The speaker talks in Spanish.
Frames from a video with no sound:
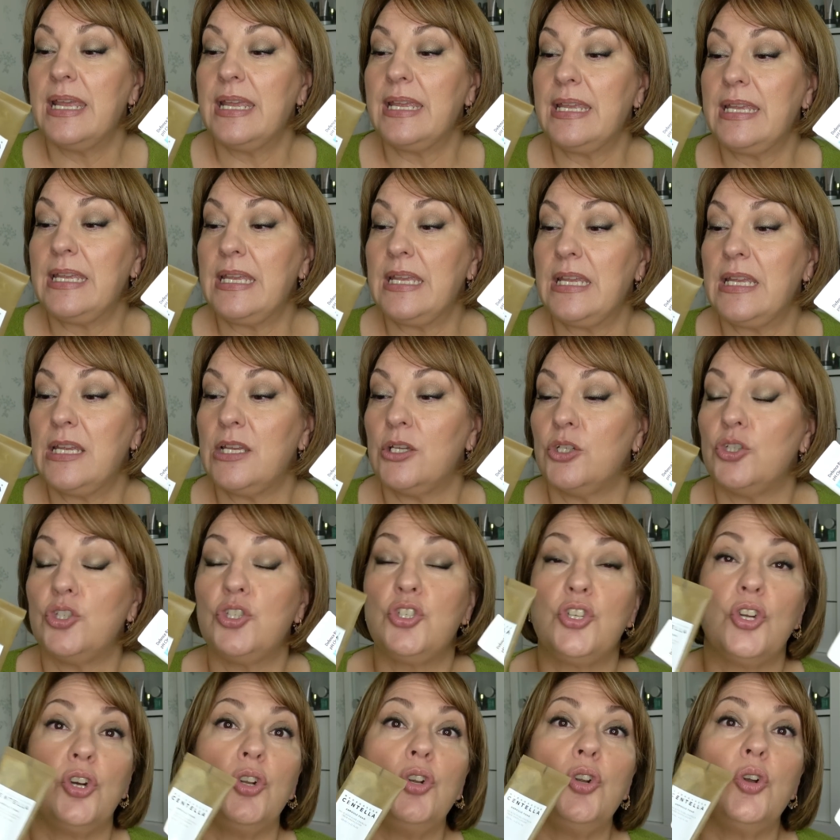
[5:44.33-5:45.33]
y
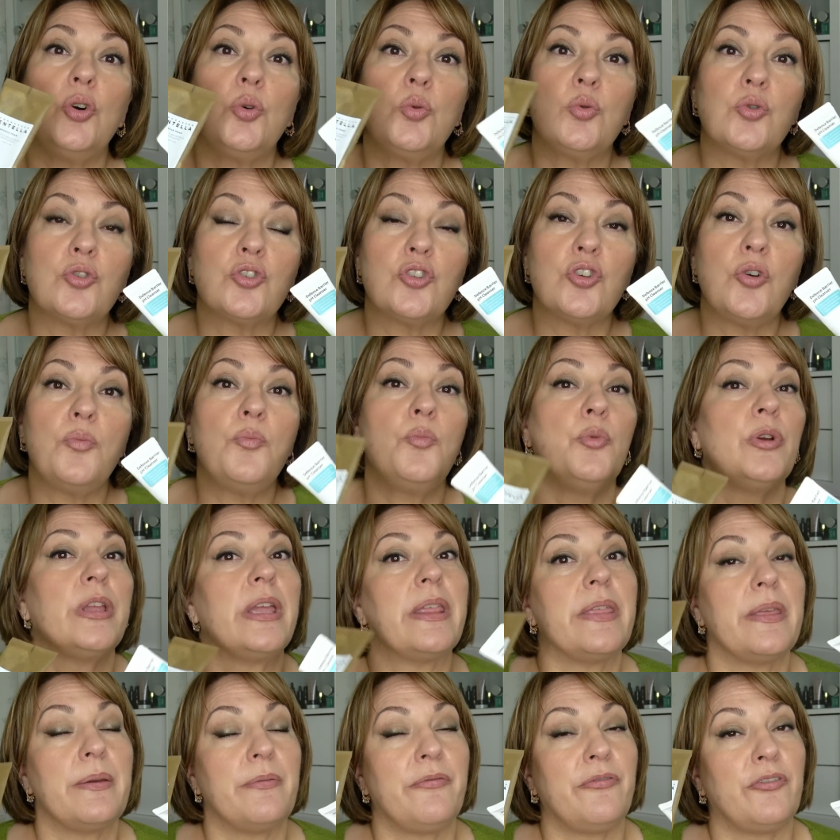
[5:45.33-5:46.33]
yo lo uso
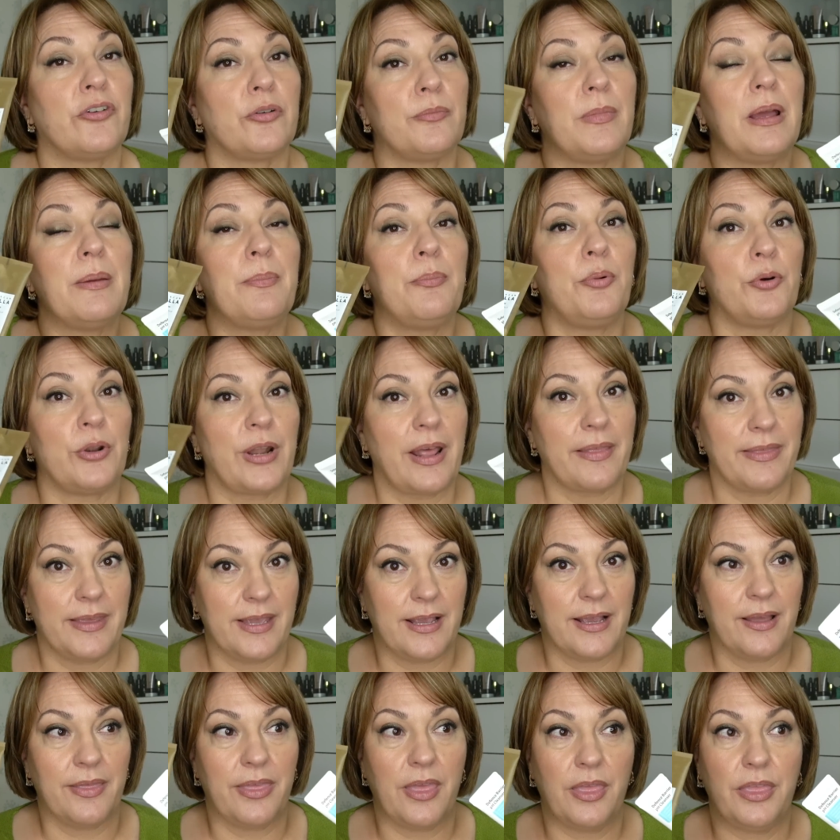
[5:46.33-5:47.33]
muy de forma
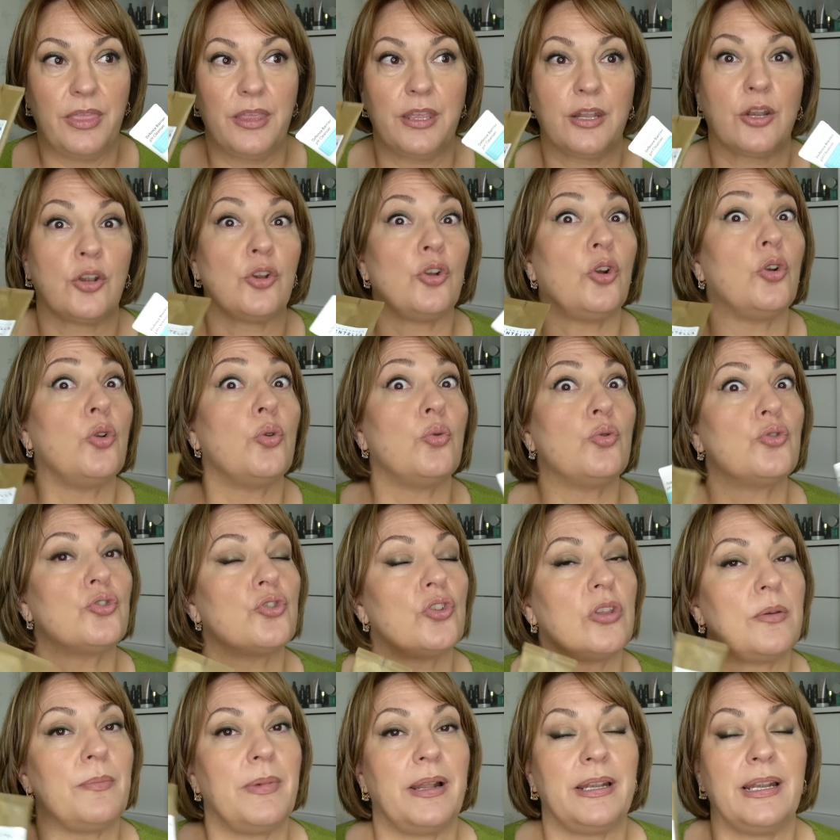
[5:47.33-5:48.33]
esporádica, es decir, no lo
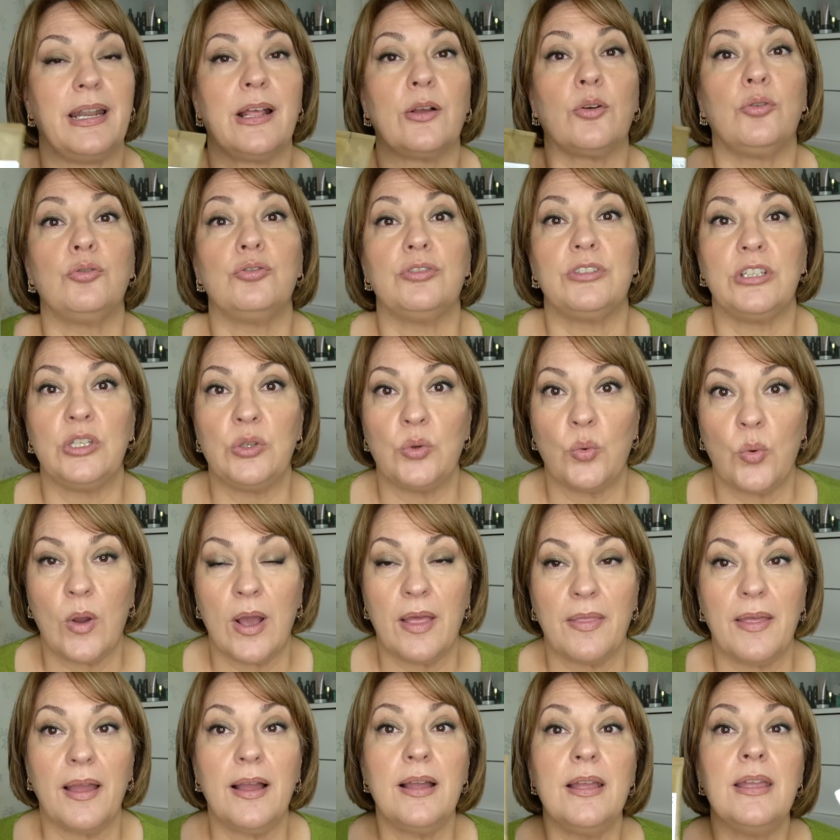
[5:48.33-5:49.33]
uso de manera
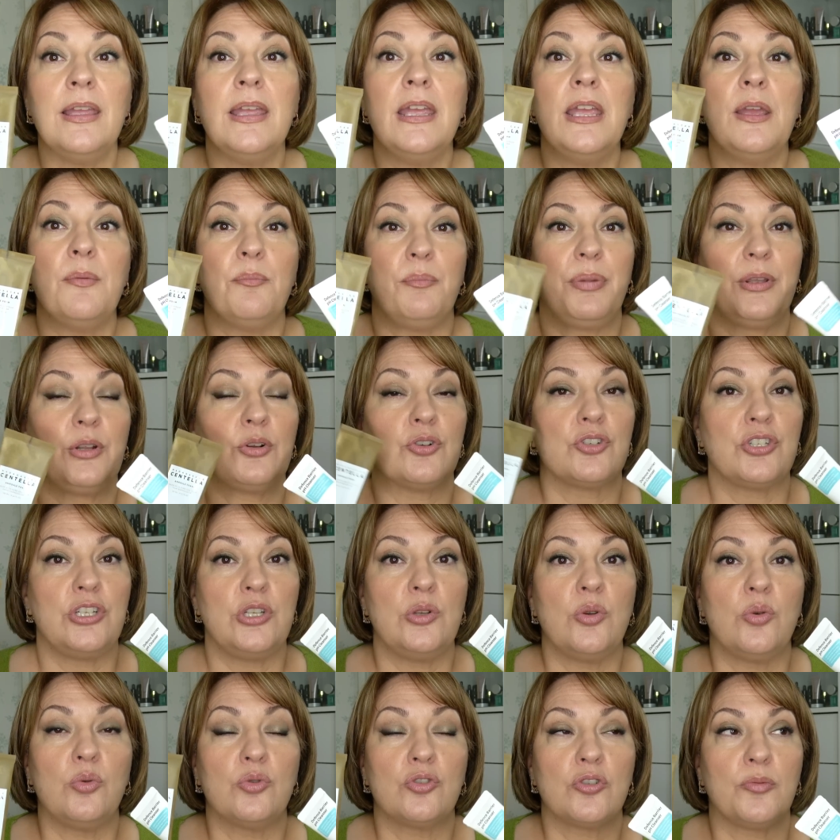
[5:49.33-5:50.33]
continuada, pero sí
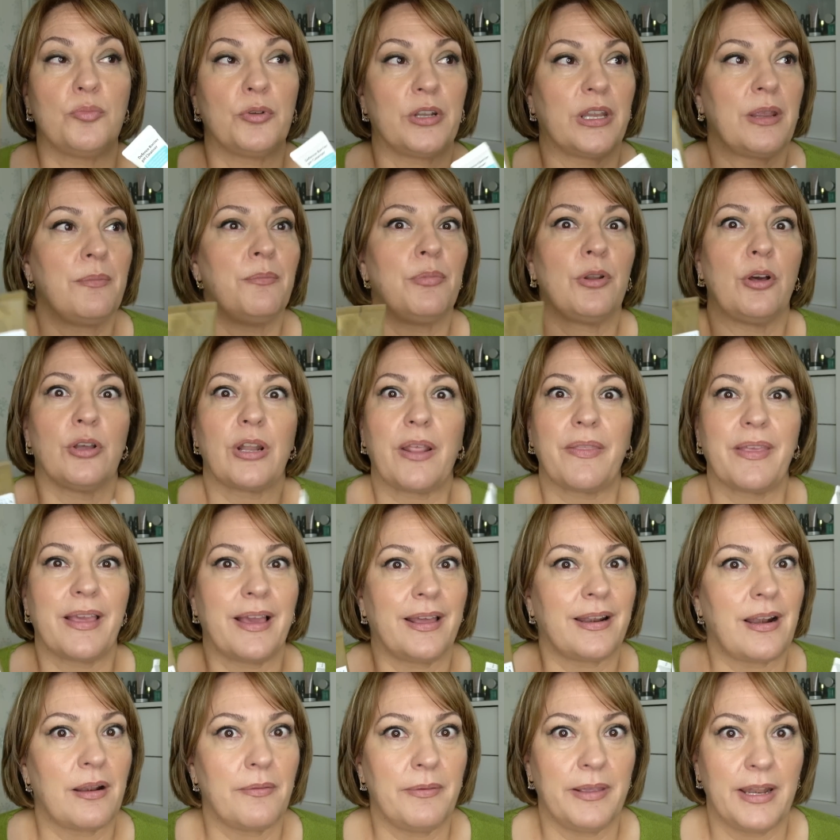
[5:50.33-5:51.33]
lo uso, por ejemplo, ahora de
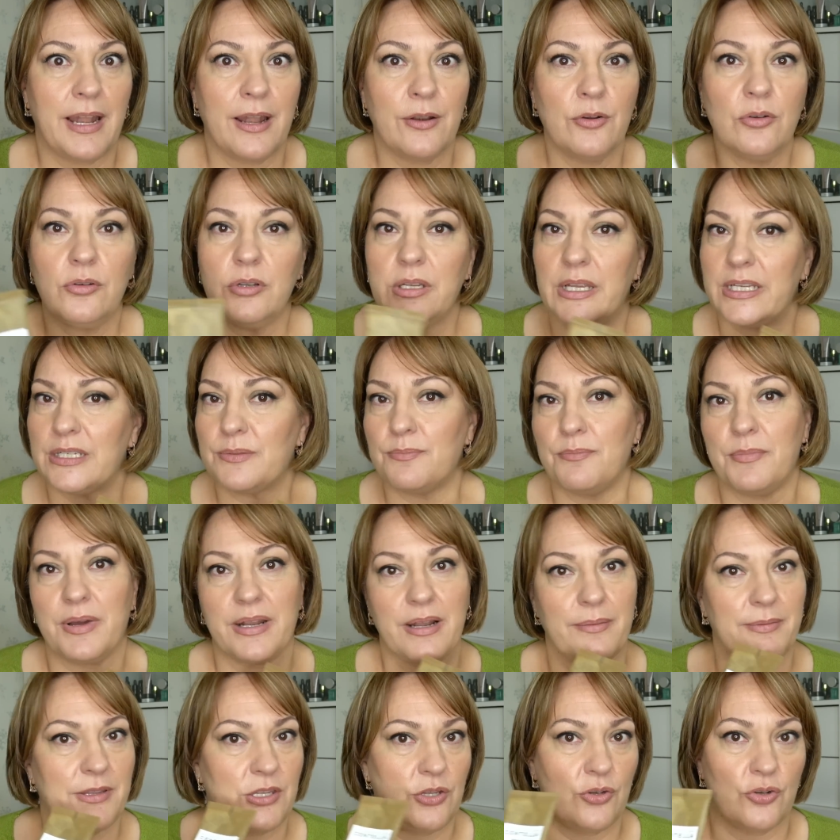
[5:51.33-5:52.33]
cara al verano, es
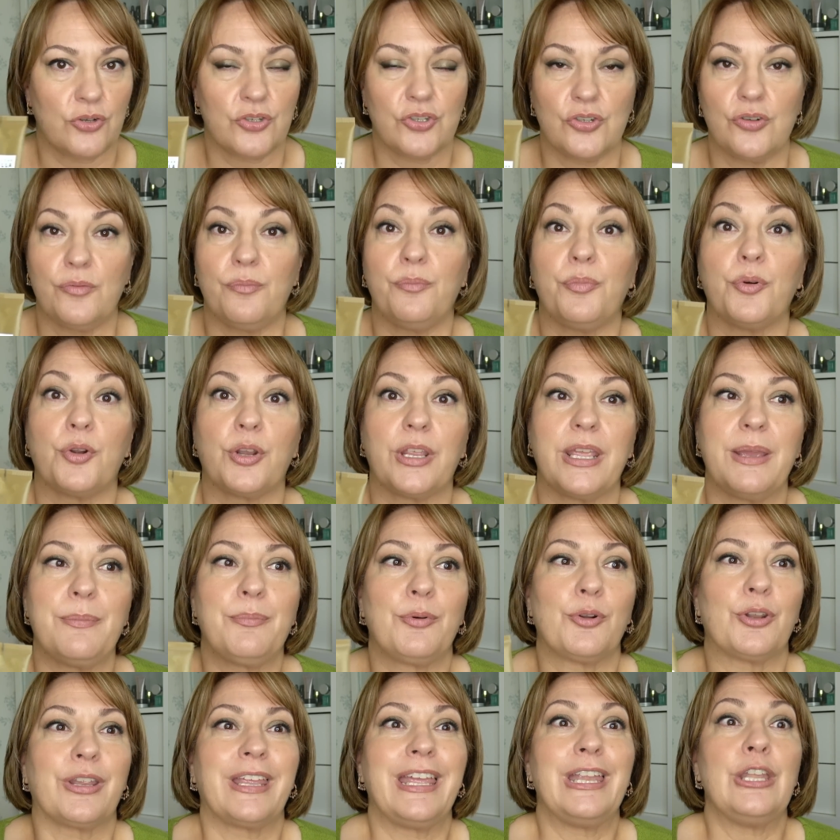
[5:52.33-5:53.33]
maravilloso. ¿Por qué?
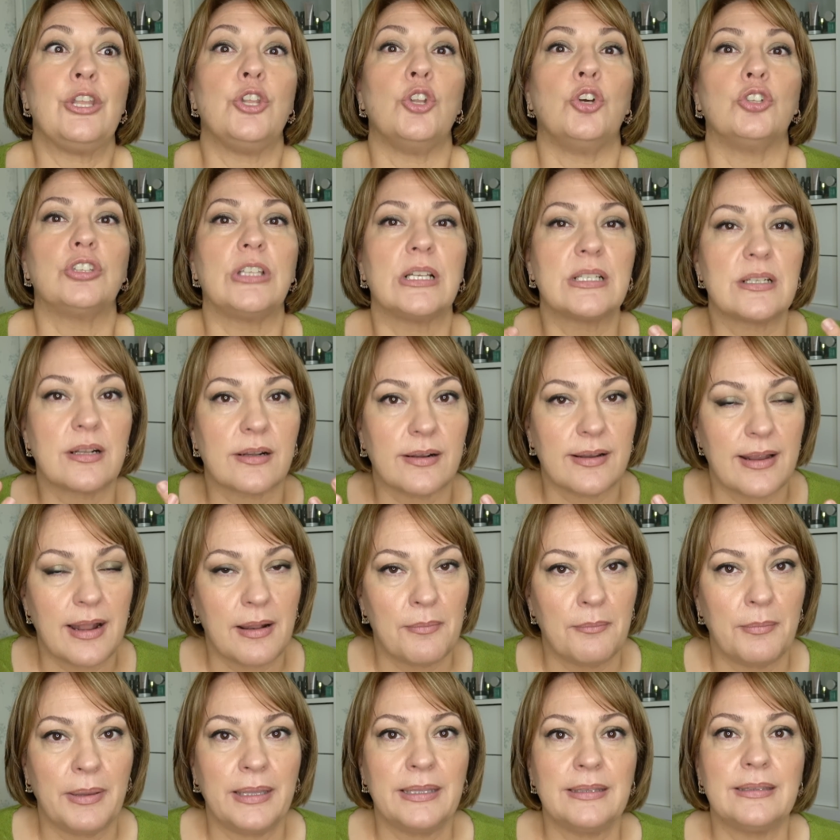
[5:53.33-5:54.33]
Porque notas
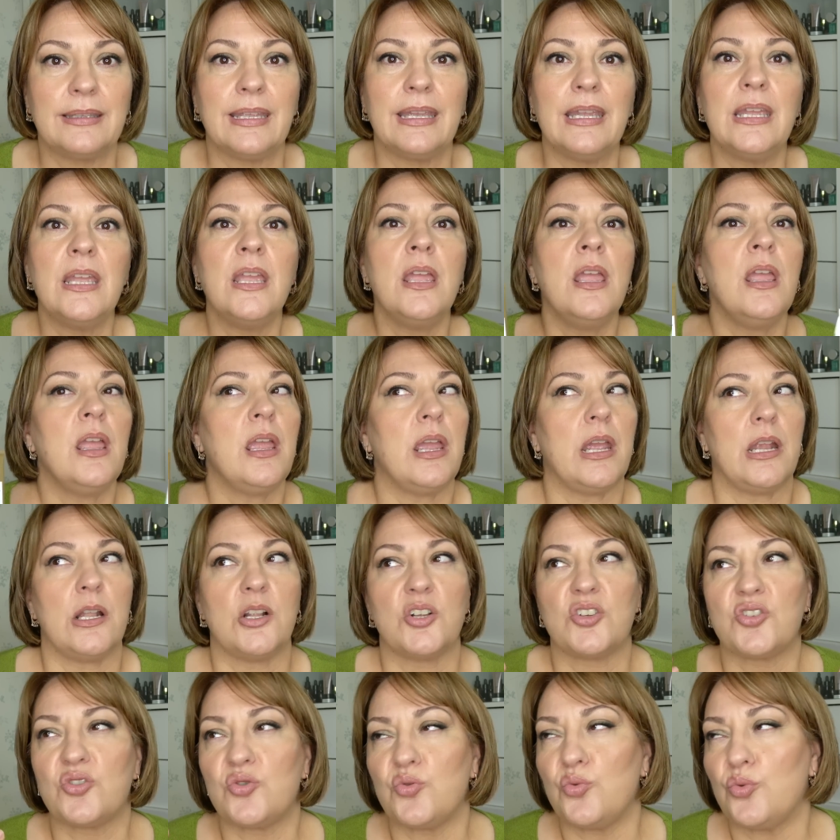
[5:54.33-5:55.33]
realmente
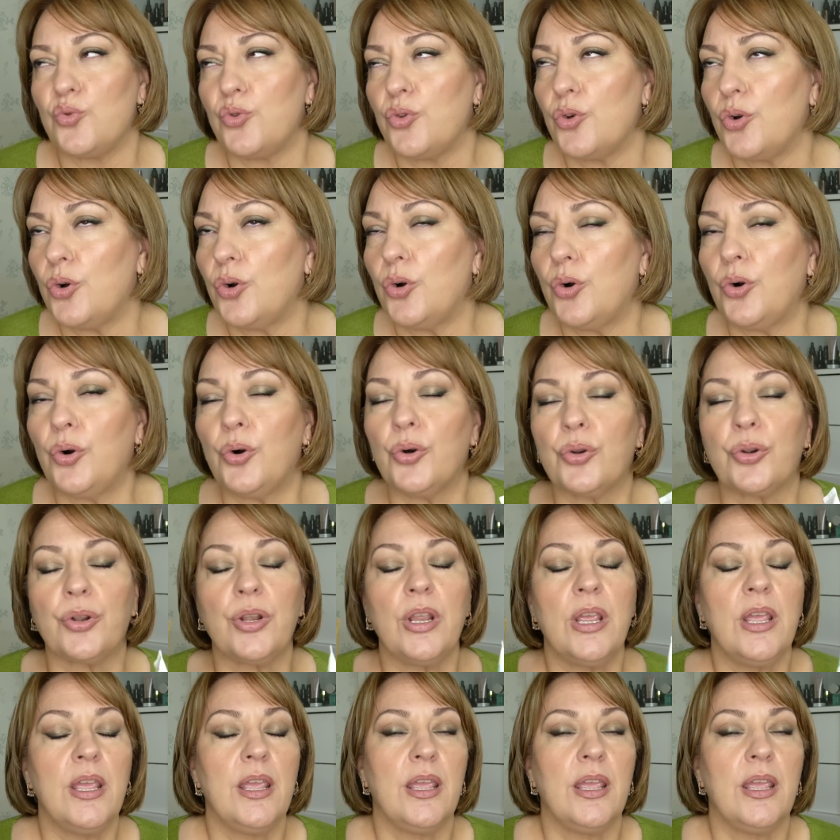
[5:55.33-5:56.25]
el sudor,